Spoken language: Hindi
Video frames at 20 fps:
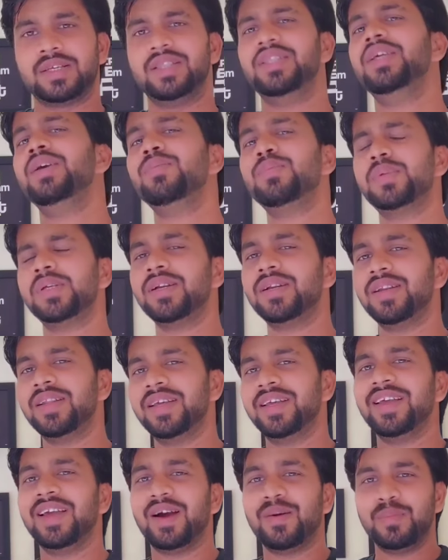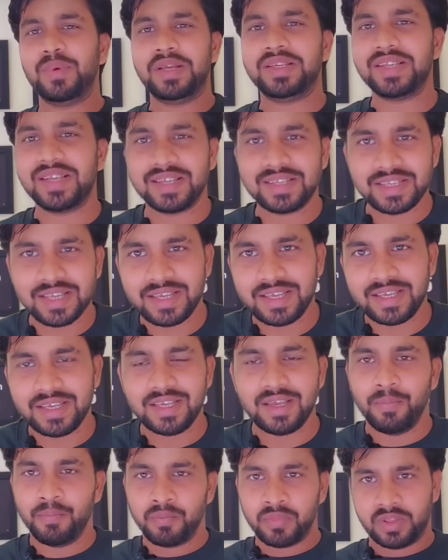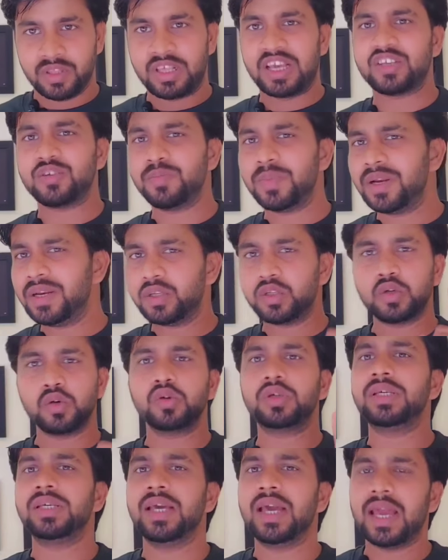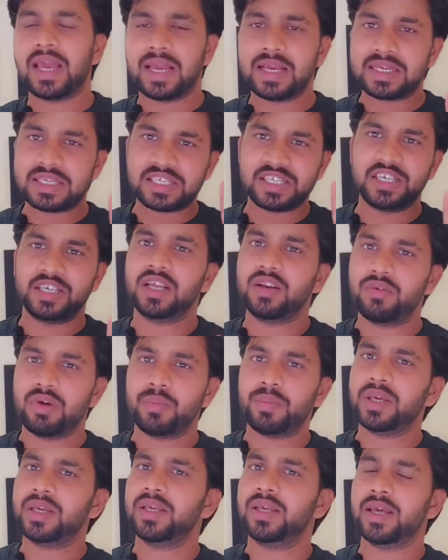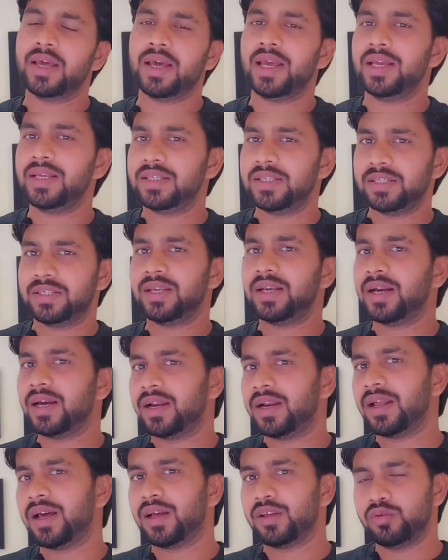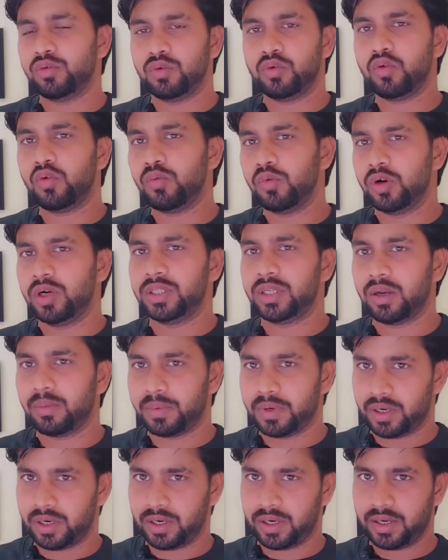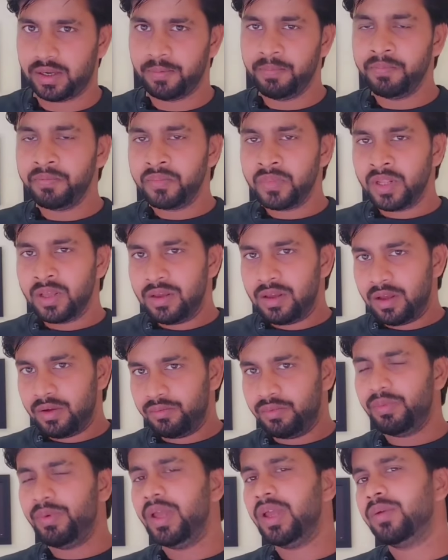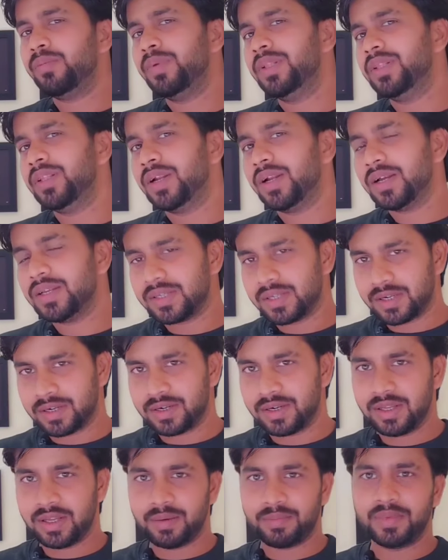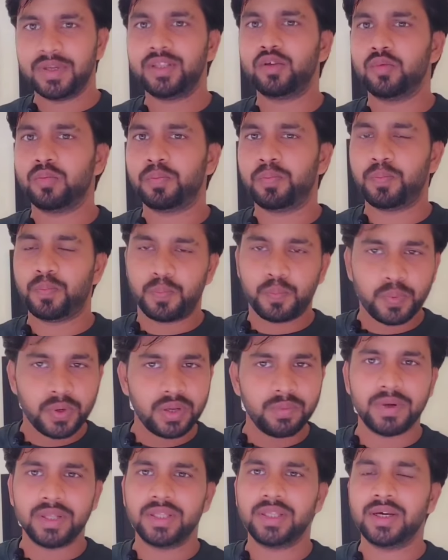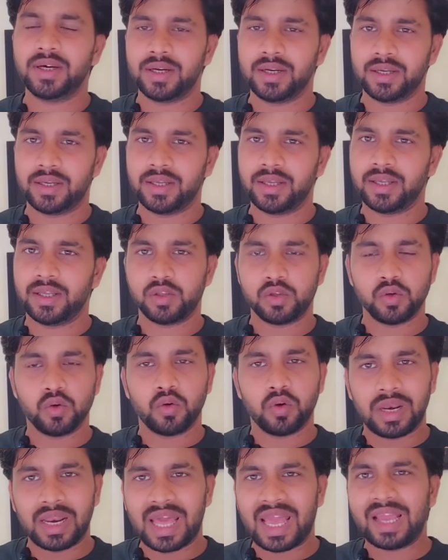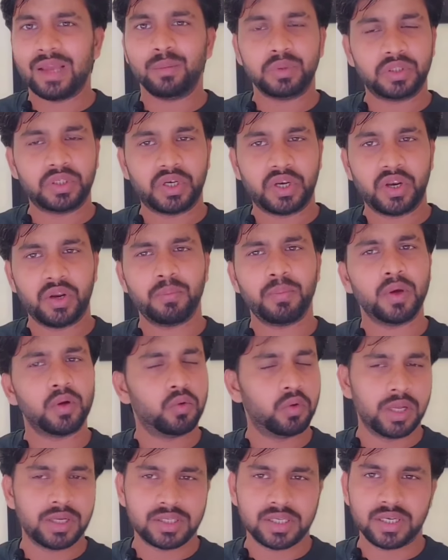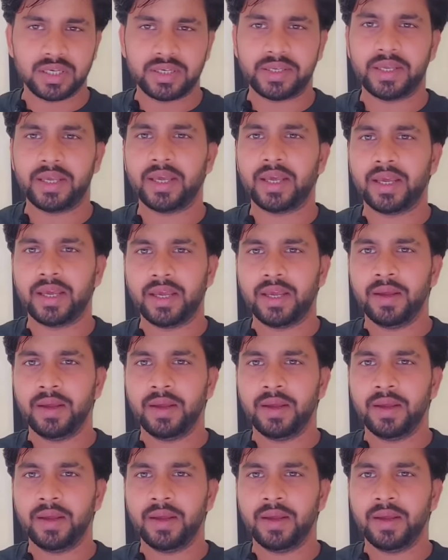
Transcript: संदीप सर ने हमेशा से ही जजमेंट जो किया है सिंगल वे पे किया है जिसके कारण आज उनको भुगतना पड़ रहा है विवेक बिंद्रा सर ने अपनी चुप्पी बंद करके जो लाइव स्ट्रीम में खुलासा किया